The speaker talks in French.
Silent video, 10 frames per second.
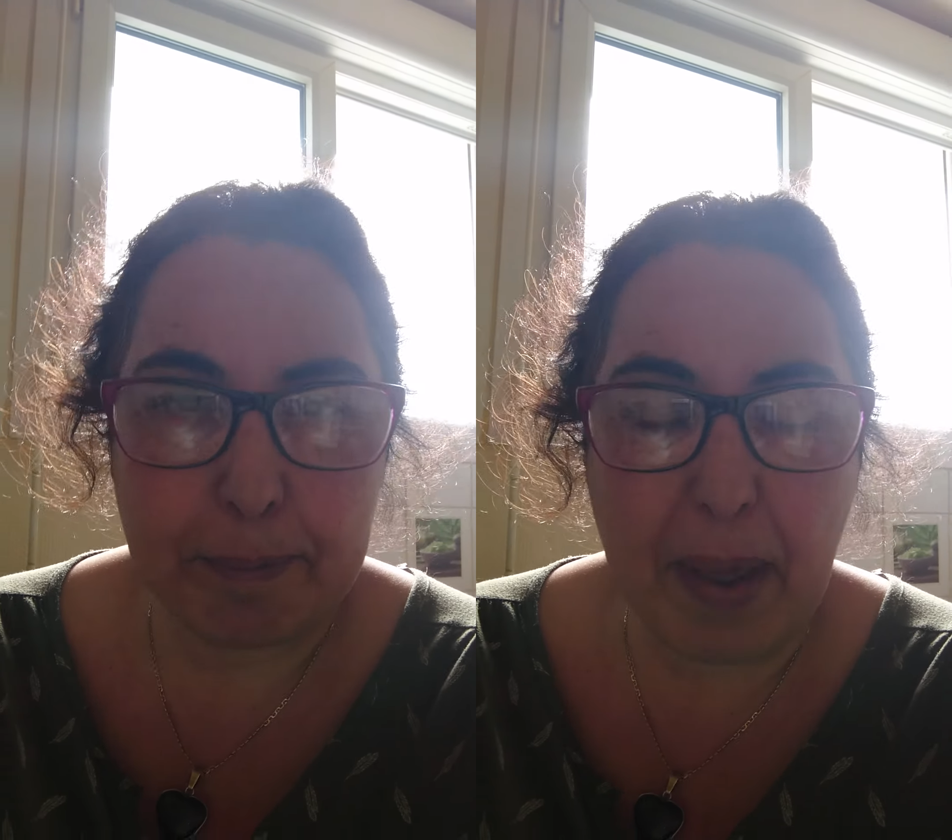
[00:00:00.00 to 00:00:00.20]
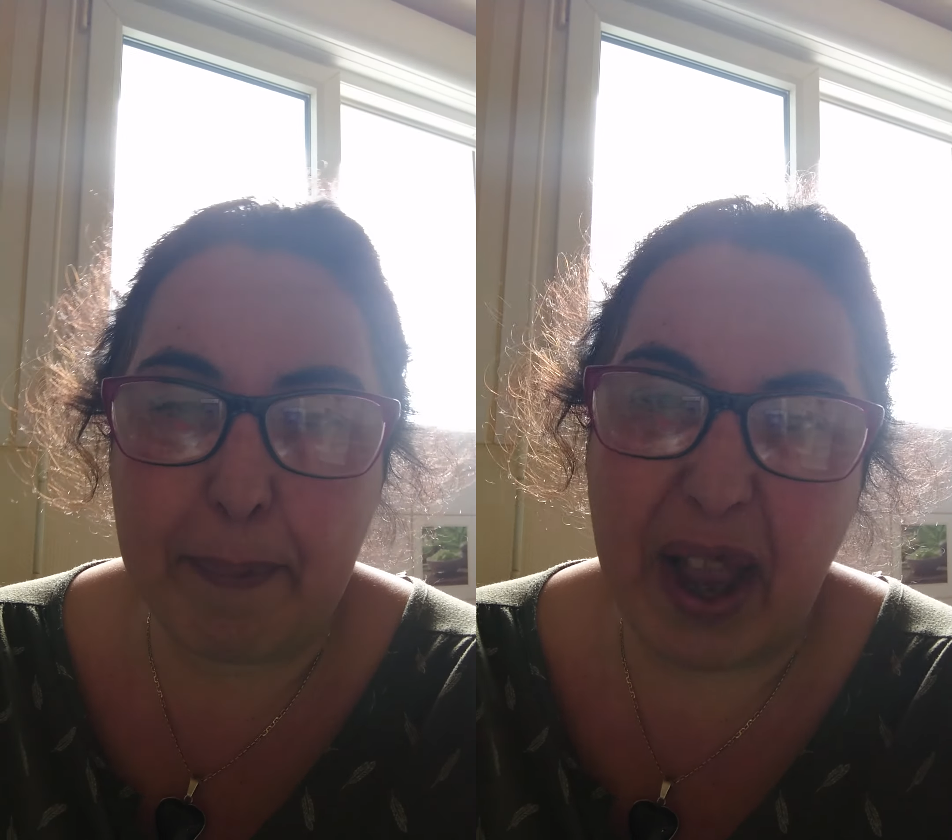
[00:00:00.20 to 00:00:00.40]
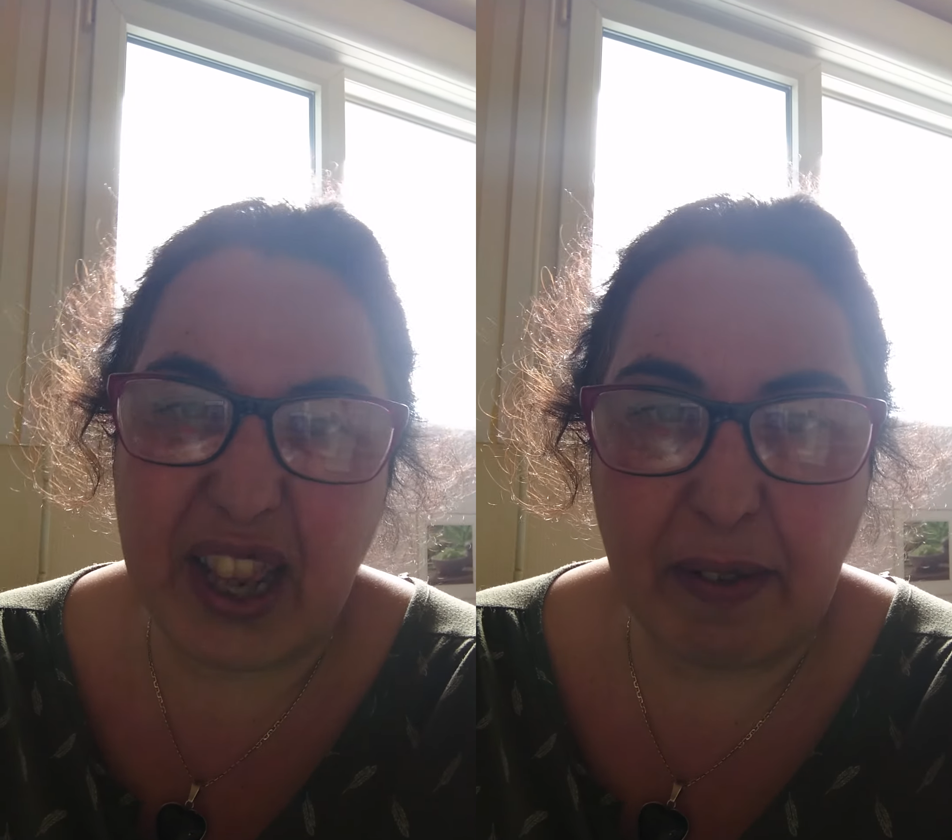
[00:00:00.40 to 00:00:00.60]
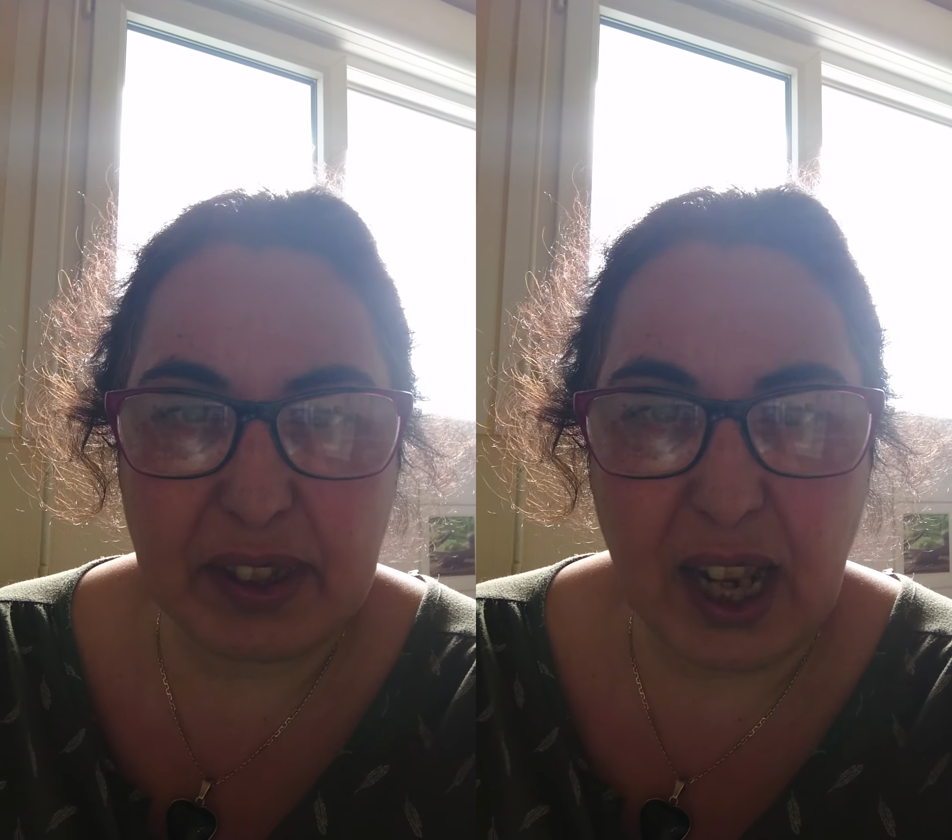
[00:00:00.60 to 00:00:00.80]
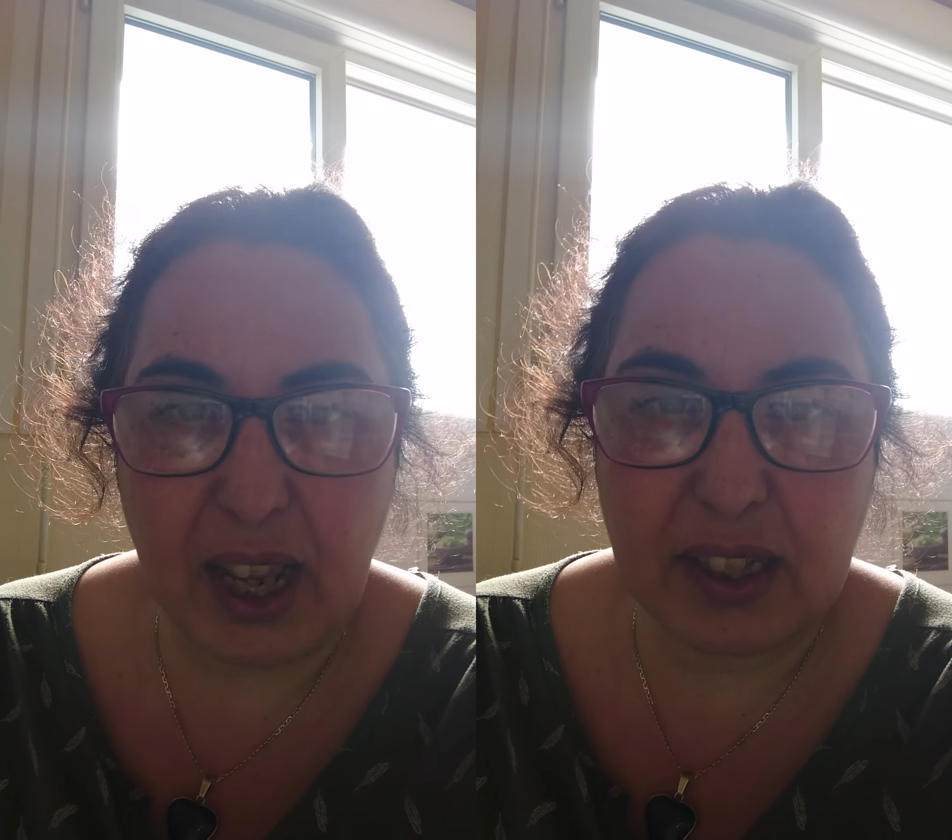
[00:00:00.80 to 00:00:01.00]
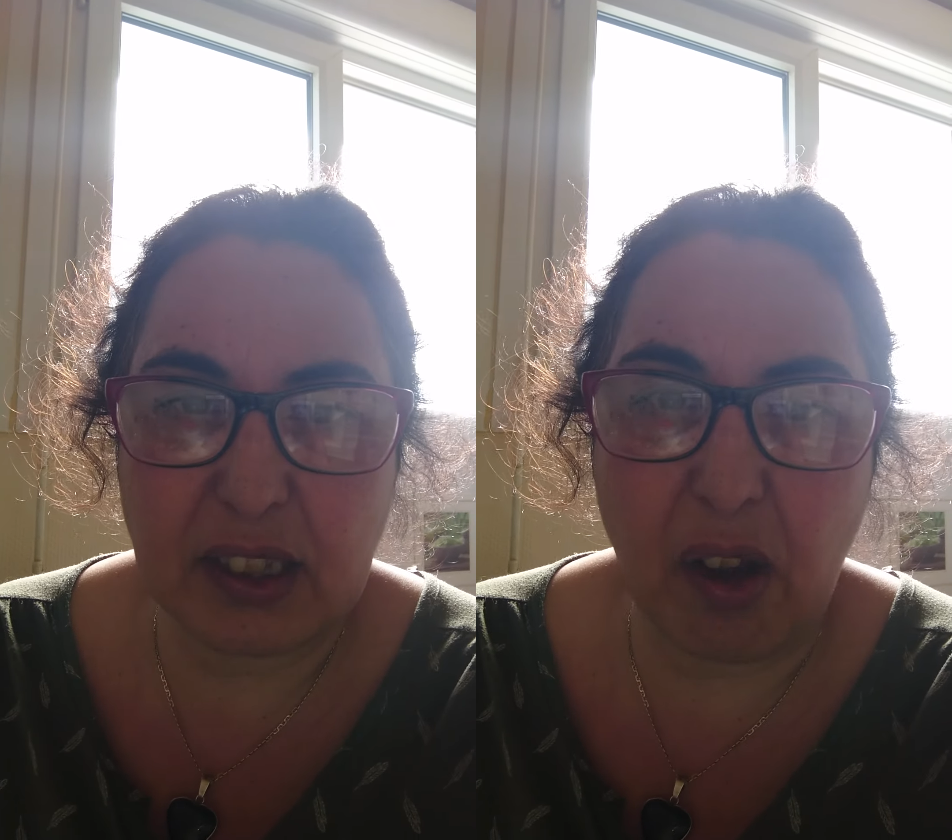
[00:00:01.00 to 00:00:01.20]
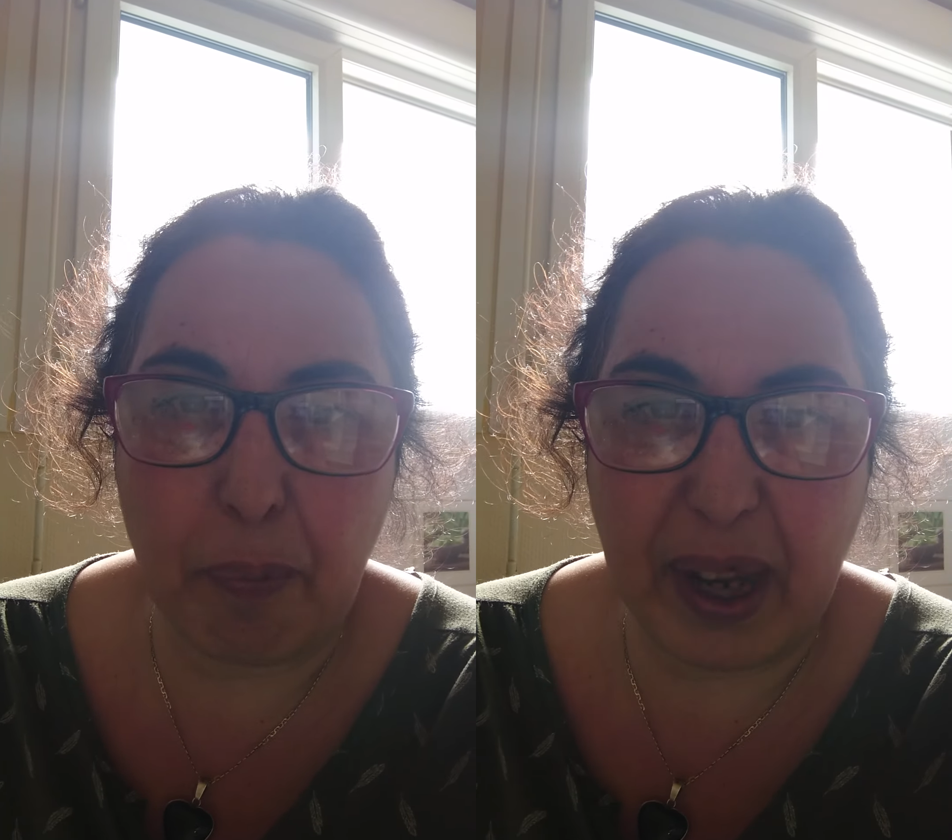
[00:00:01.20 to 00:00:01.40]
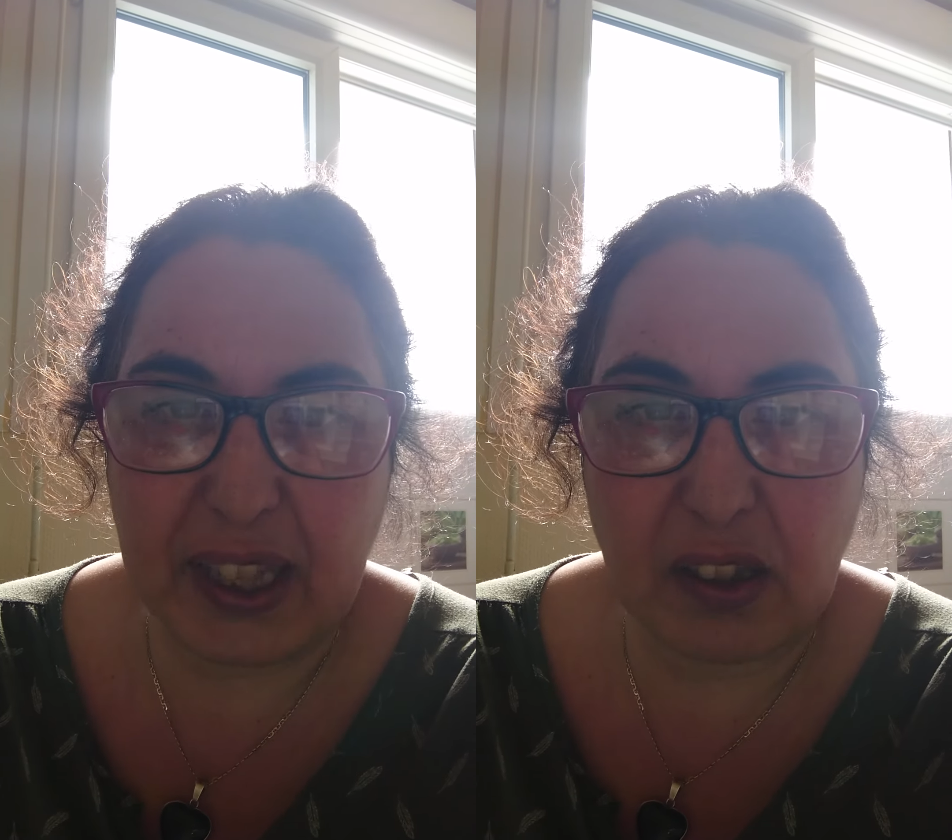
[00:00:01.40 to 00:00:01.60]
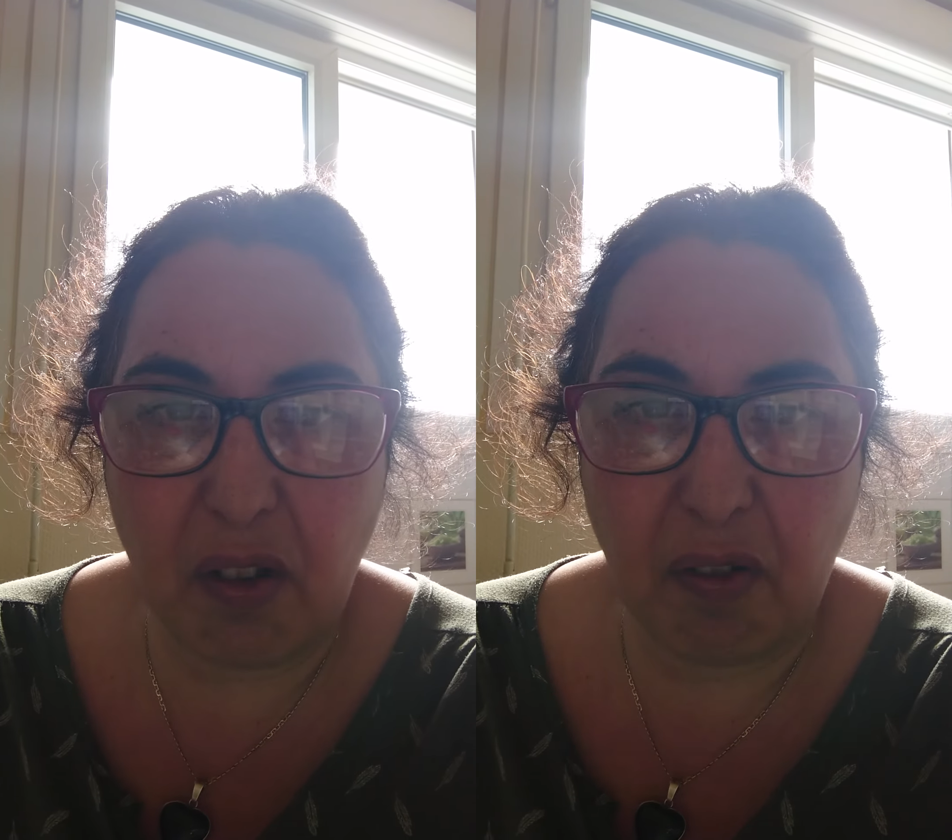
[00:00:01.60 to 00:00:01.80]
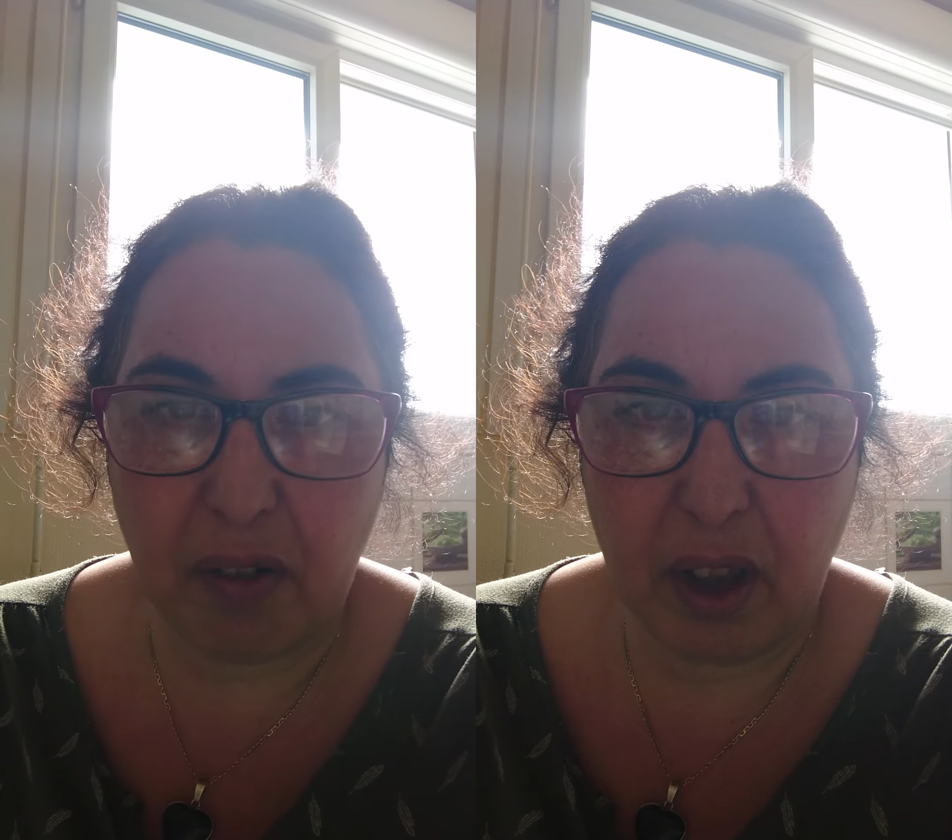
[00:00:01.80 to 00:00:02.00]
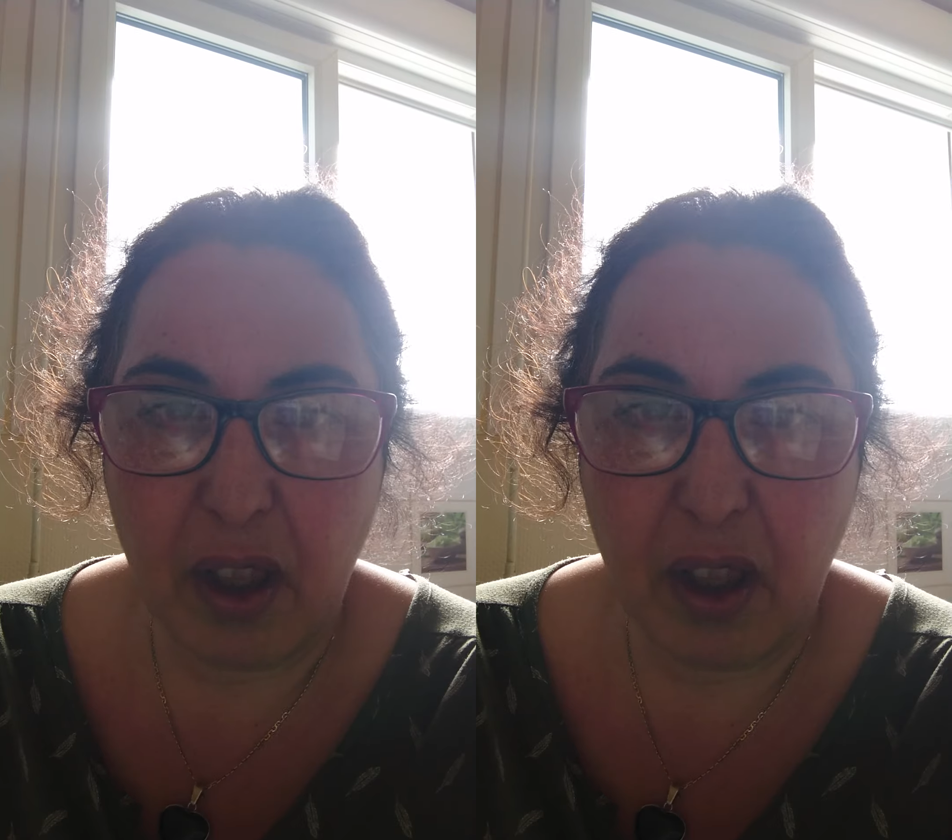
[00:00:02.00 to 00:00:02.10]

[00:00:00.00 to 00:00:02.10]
ben madame, vous allez rester en prison.